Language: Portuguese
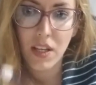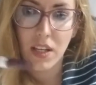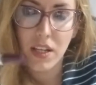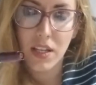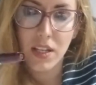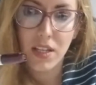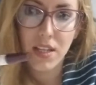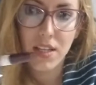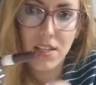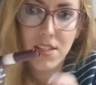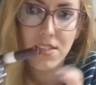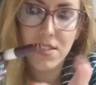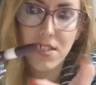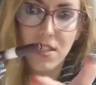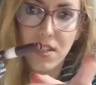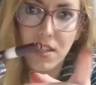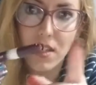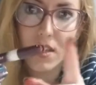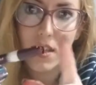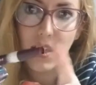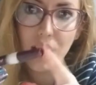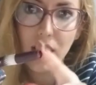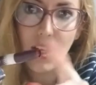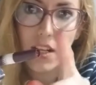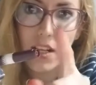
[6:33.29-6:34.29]
E esse
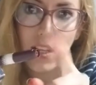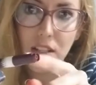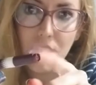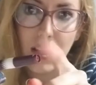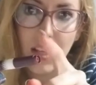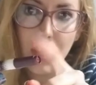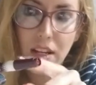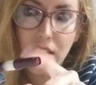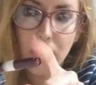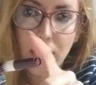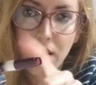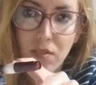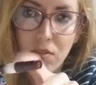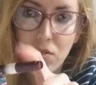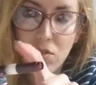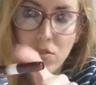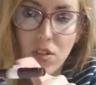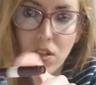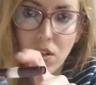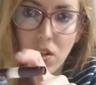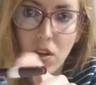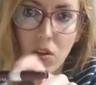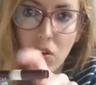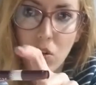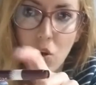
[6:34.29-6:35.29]
aqui, ele, ele tá
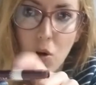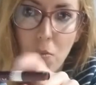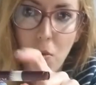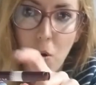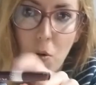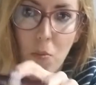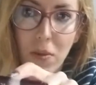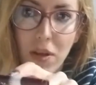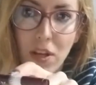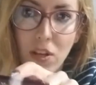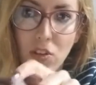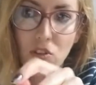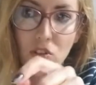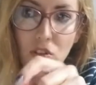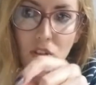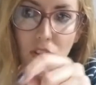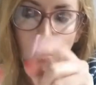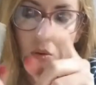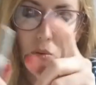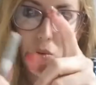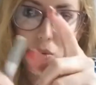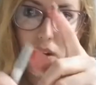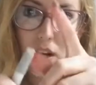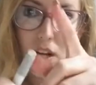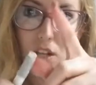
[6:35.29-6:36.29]
funcionando normalmente, então
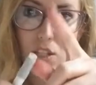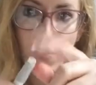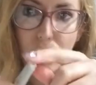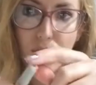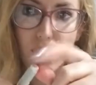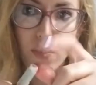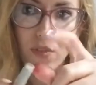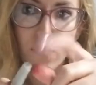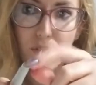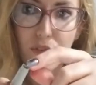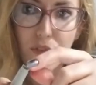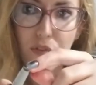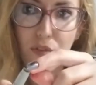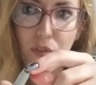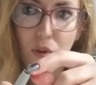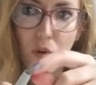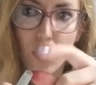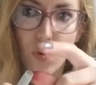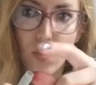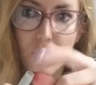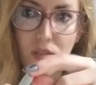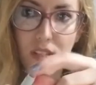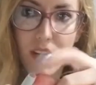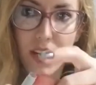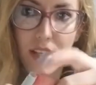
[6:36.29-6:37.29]
no caso eu vou, vou
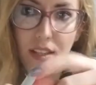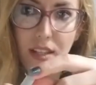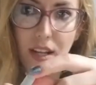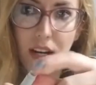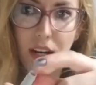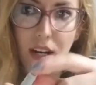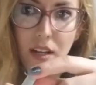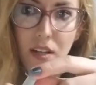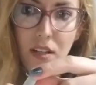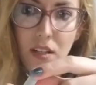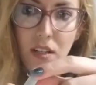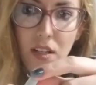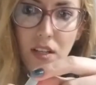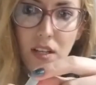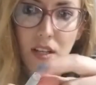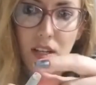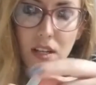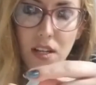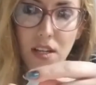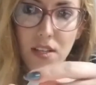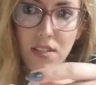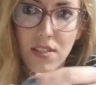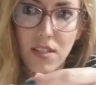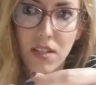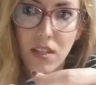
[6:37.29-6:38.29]
consertar
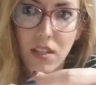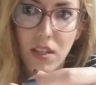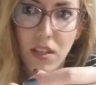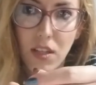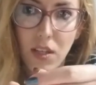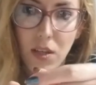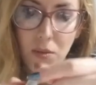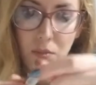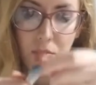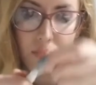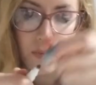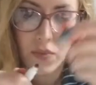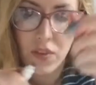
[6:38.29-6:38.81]
esse aqui.